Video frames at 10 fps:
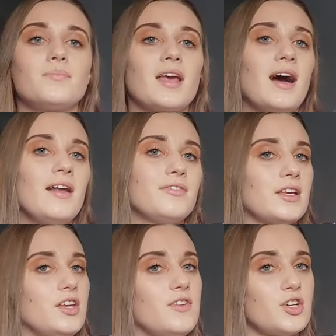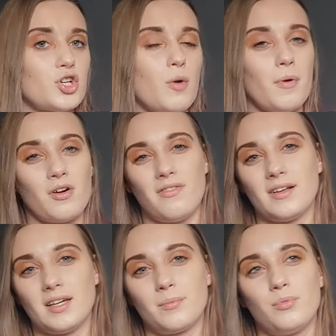ale w takich większych
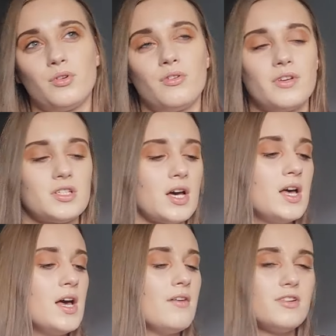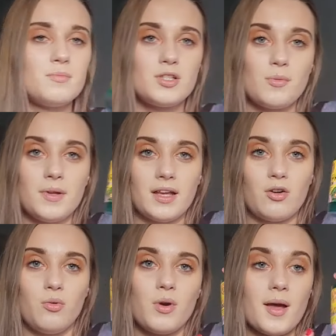opakowaniach, bo wiecie, wezmę sobie
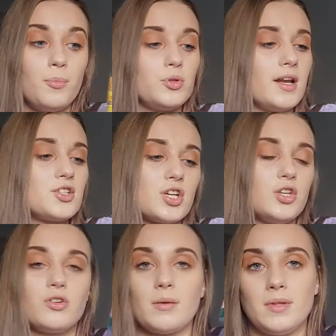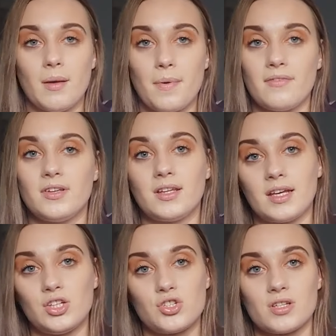taką e, buteleczkę i ona mi naprawdę na
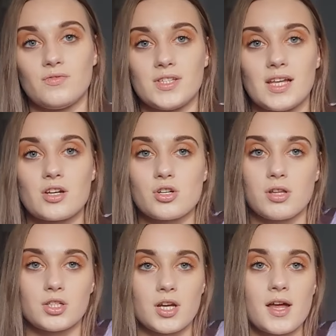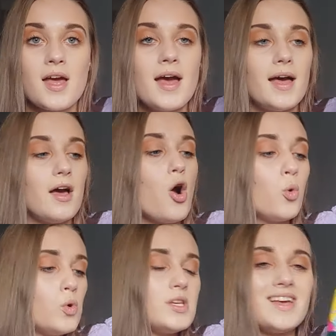jakiś czas wystarczy, także
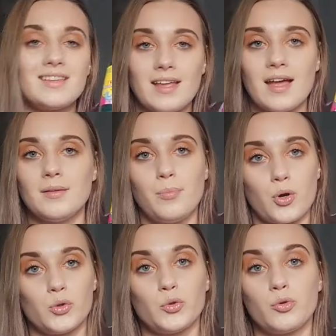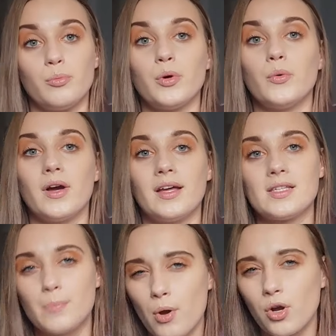ogólnie ten produkt był
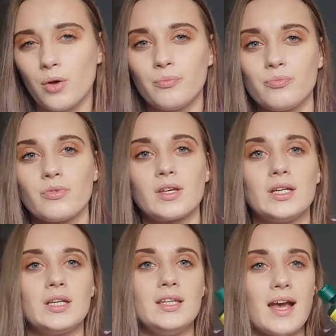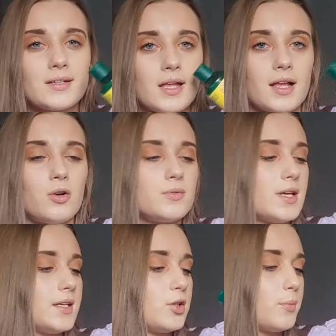spoko, jak za taką
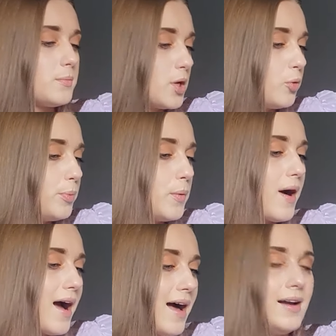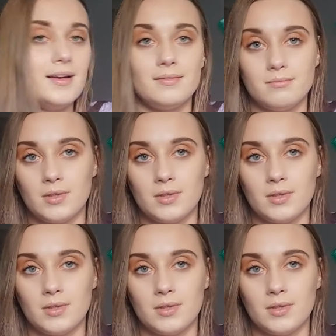cenę to bym nie kupiła, ale